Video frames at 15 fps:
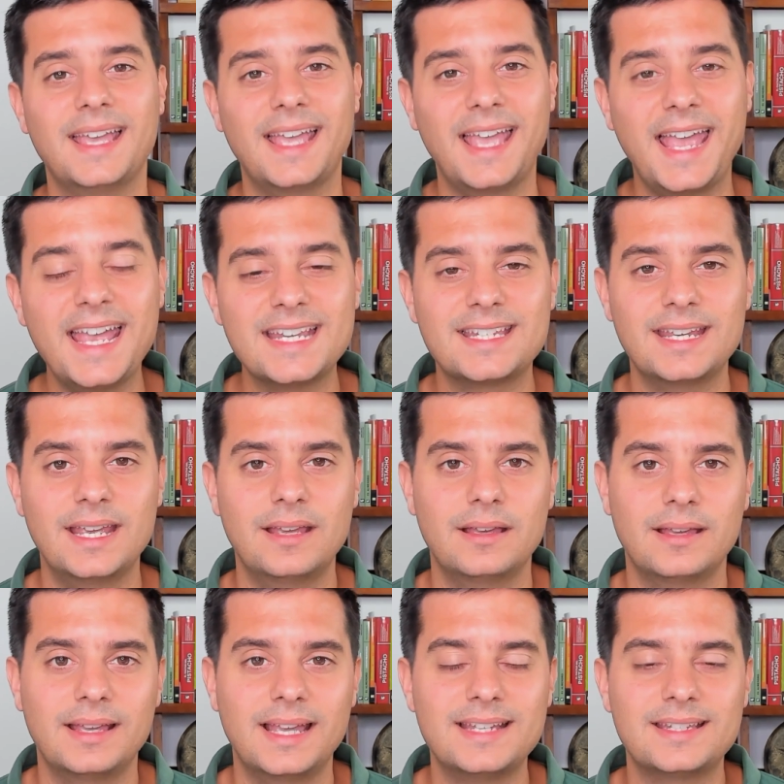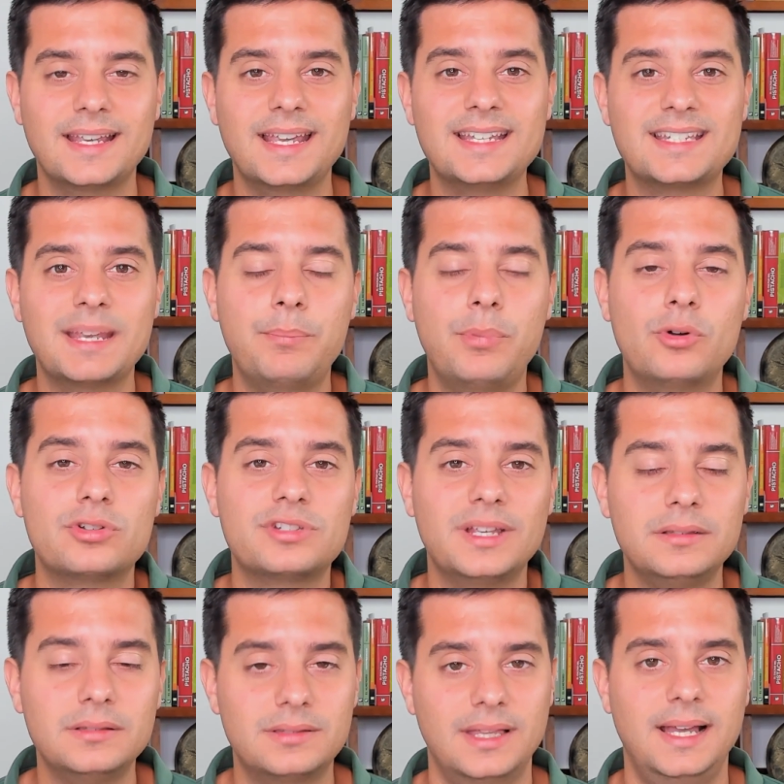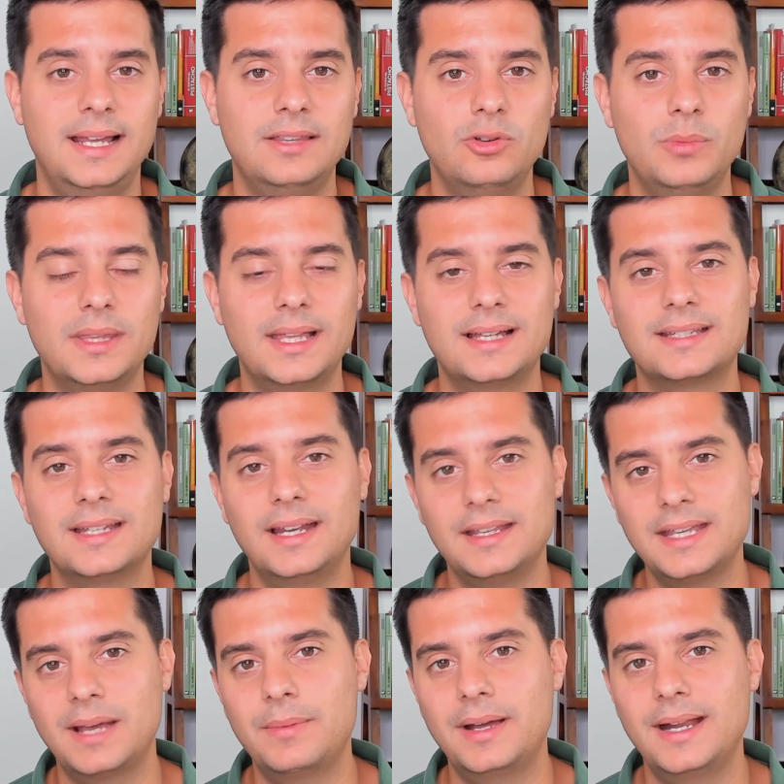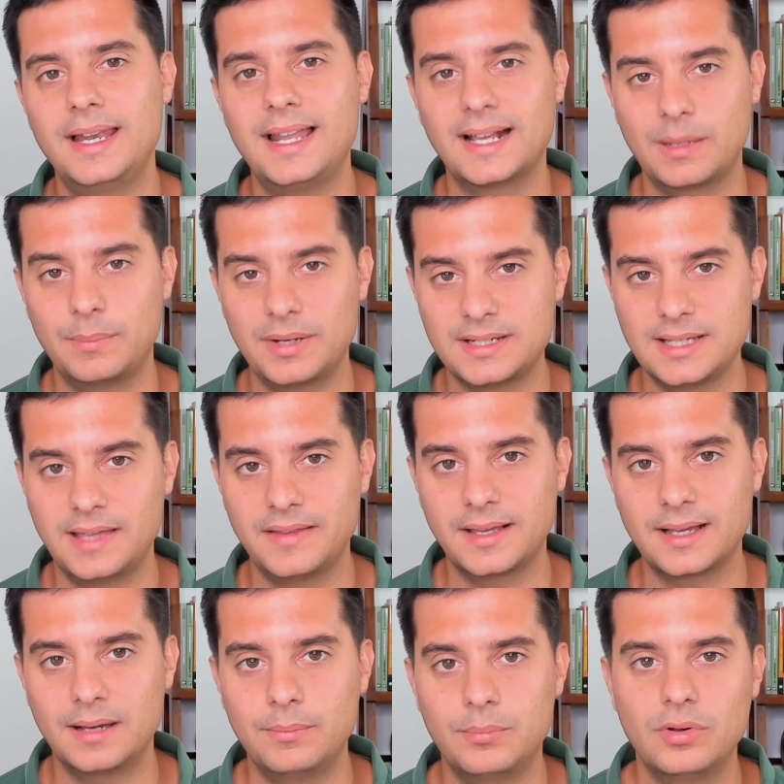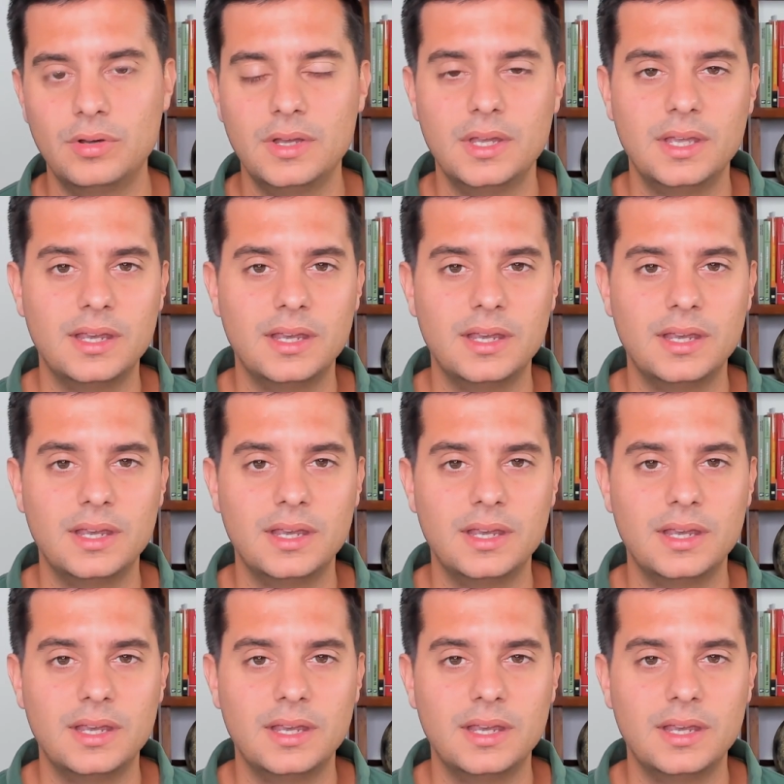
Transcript: ese, ese, porcentaje de humedad se le llama la capacidad de campo.